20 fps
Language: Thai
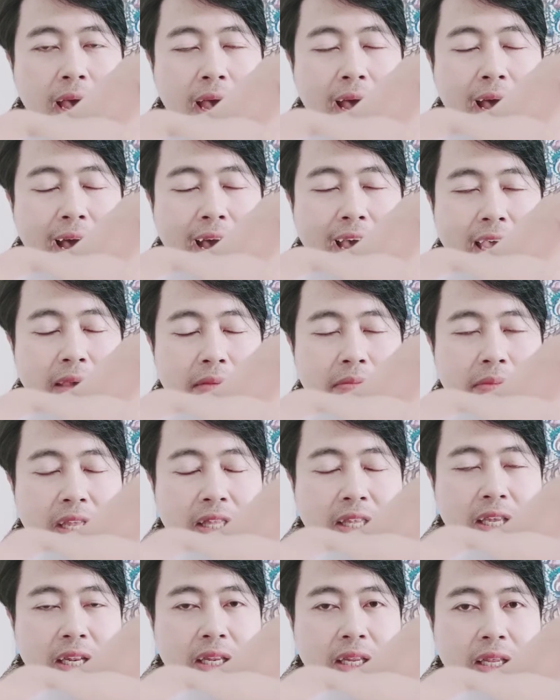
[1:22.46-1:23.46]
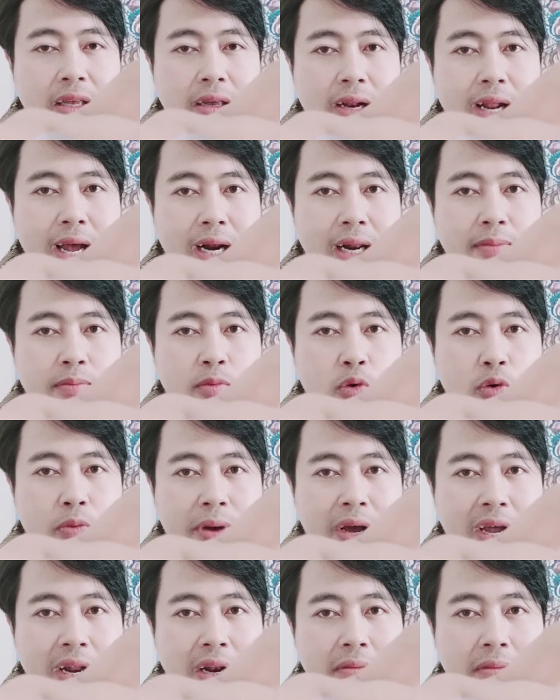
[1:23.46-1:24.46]
ให้มีจิตที่รักและผูก
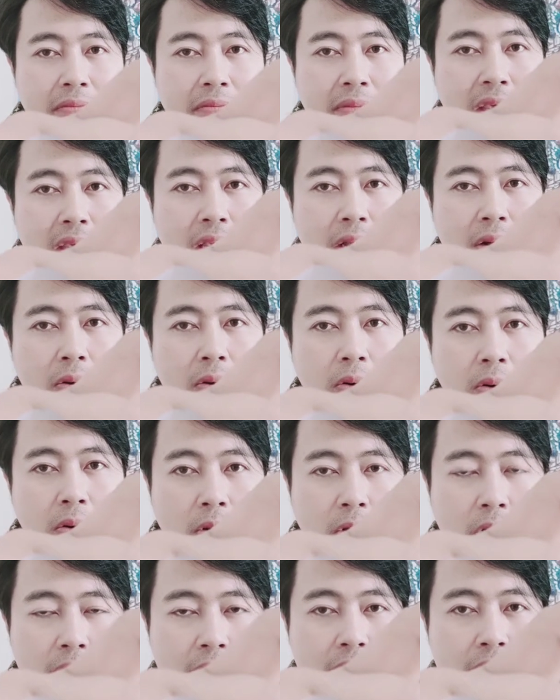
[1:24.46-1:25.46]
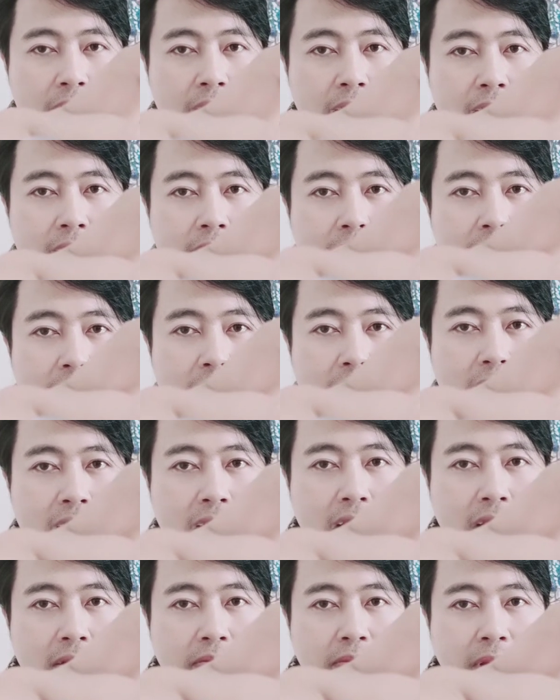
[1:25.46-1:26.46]
พันมีโค้ดที่
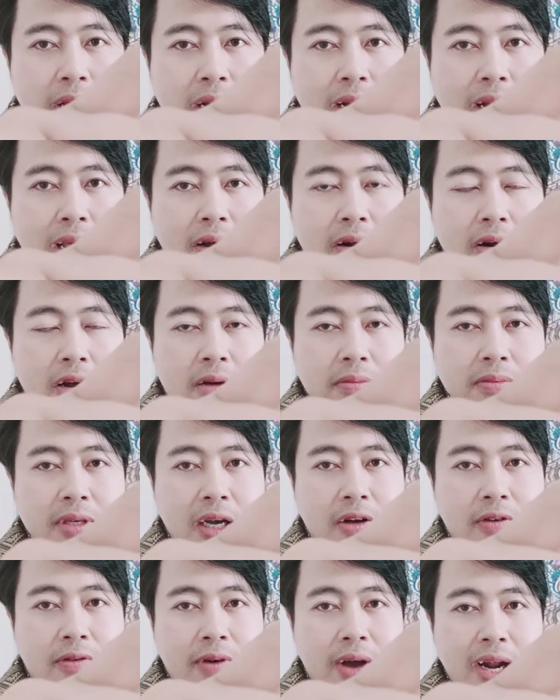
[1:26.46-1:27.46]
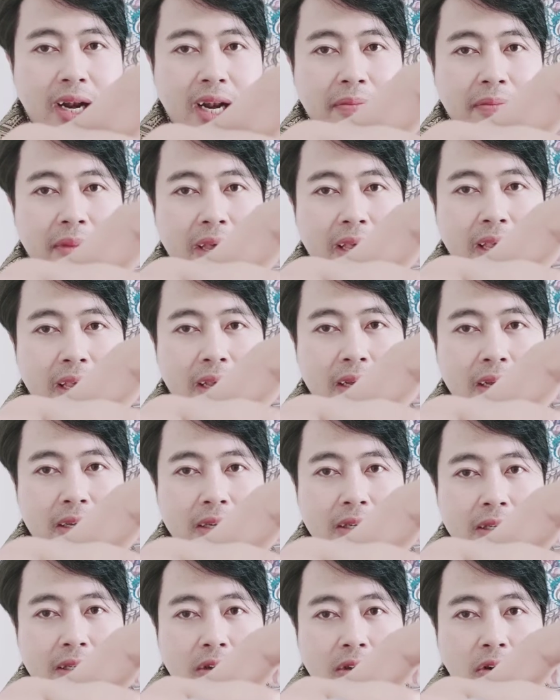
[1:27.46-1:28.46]
เป็นนักครอบจักรวาลทำให้
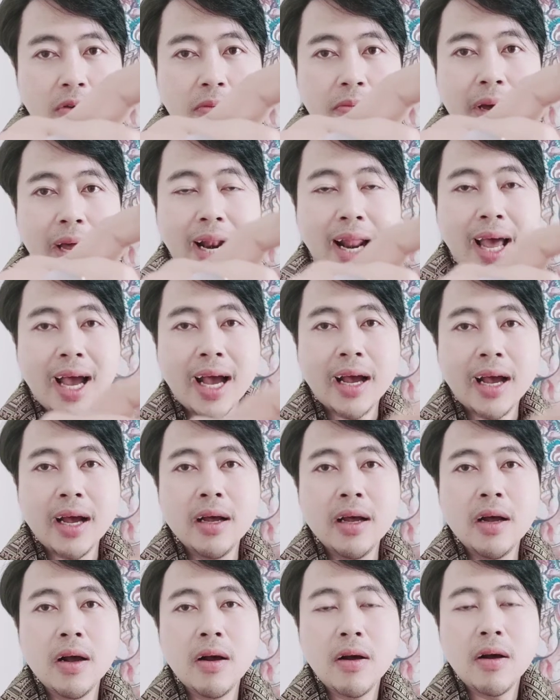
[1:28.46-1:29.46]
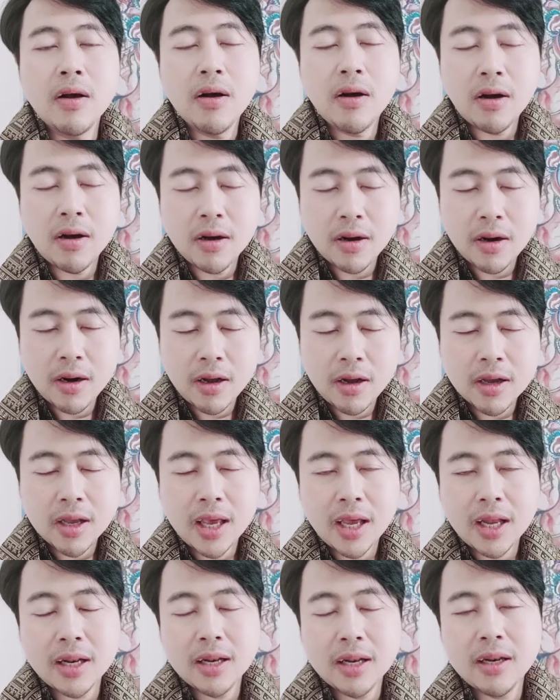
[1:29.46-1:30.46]
ส่งพลังของล็อก
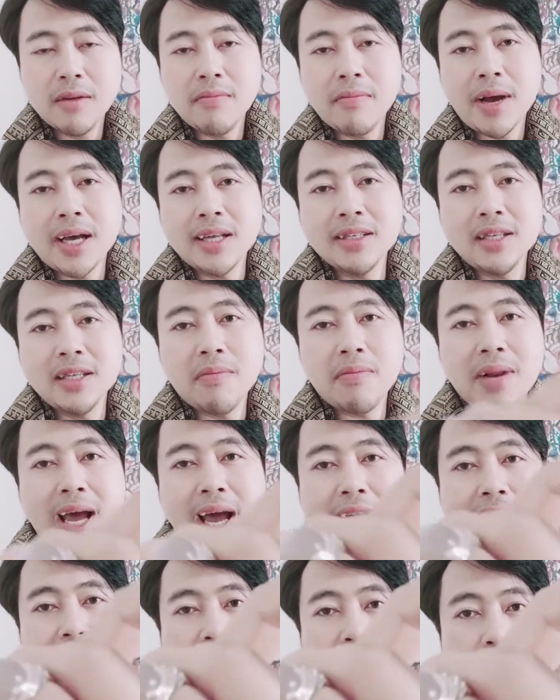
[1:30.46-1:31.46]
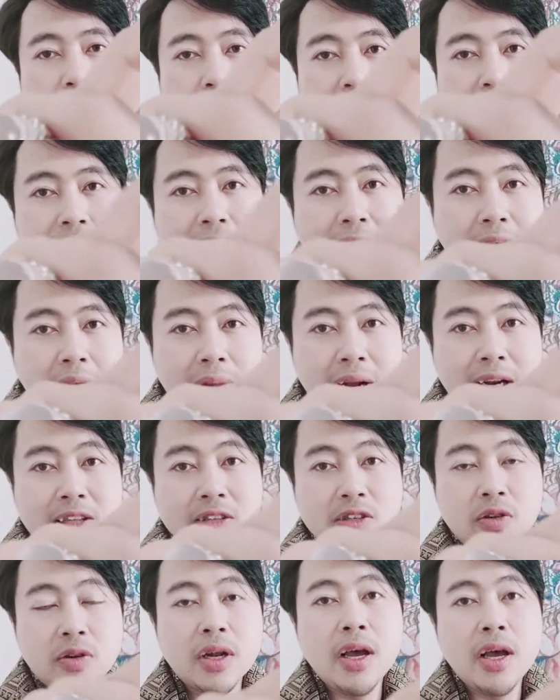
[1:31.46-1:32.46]
เก็ตม้าเสพนางนี้ รุนแรงมากที่
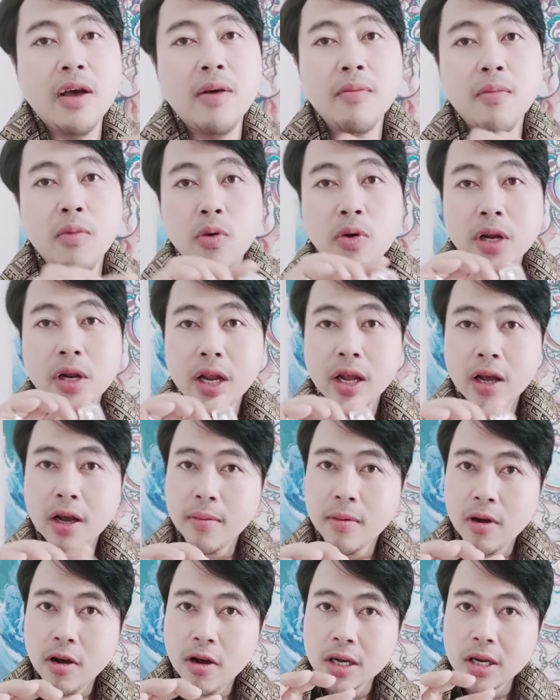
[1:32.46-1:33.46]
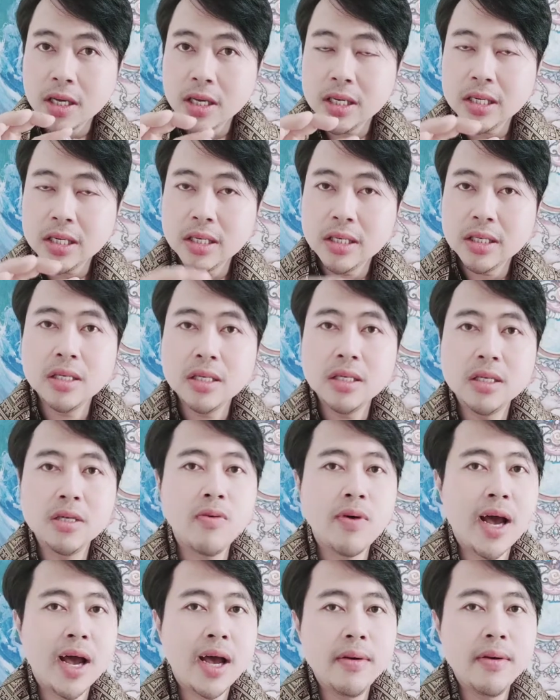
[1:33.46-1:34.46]
สุด ผู้ที่ได้ครอบครองขึ้นชื่อ
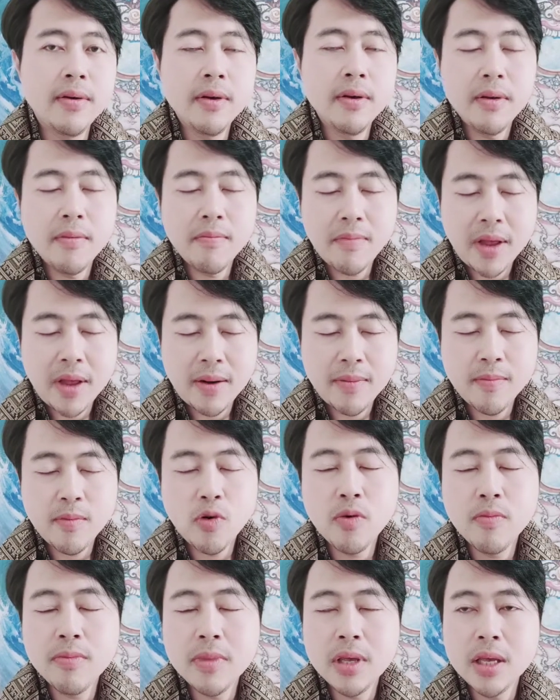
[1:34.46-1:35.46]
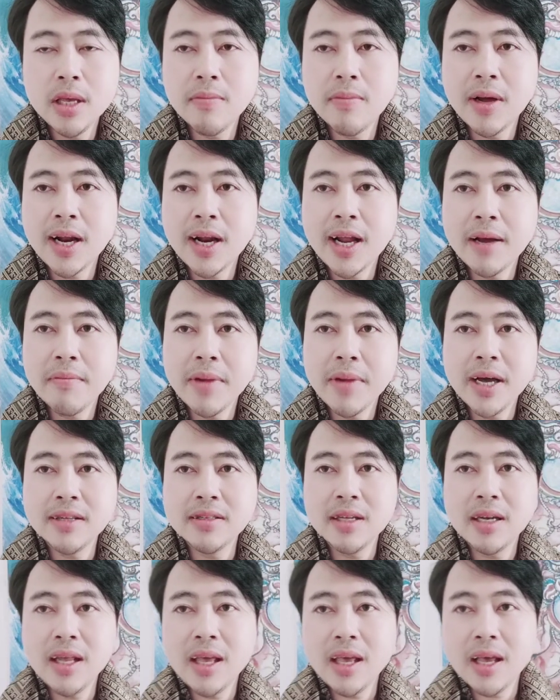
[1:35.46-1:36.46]
ว่า เป็นผู้มีพลังมหาเส
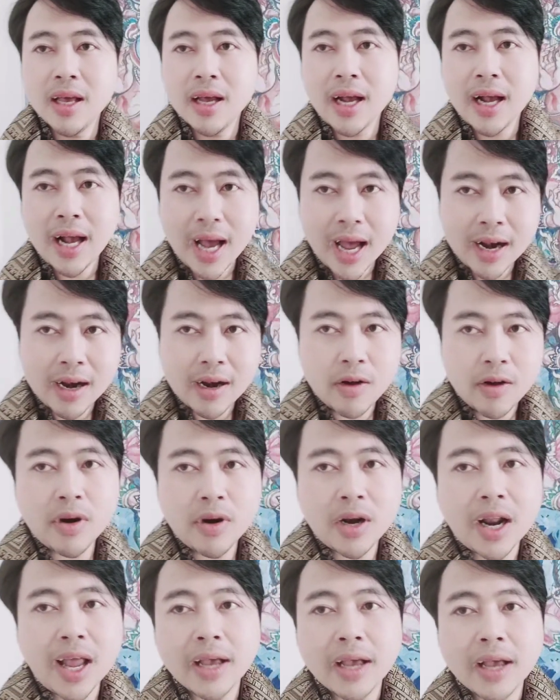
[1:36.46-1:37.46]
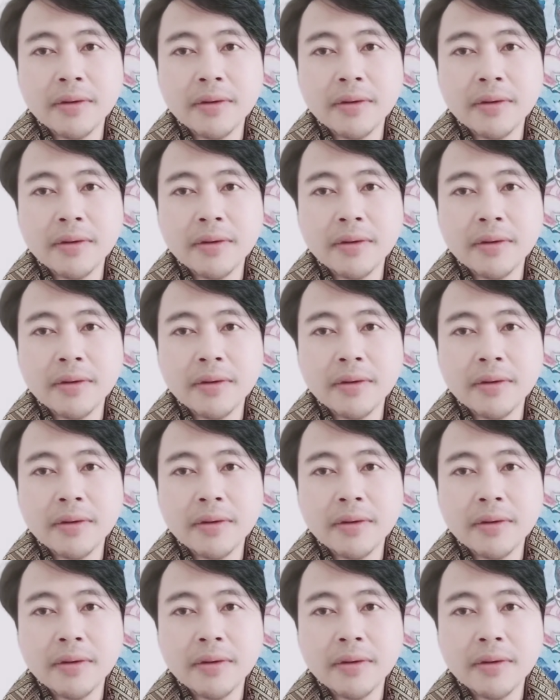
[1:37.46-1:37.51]
น่ห์ขั้นรุนแรง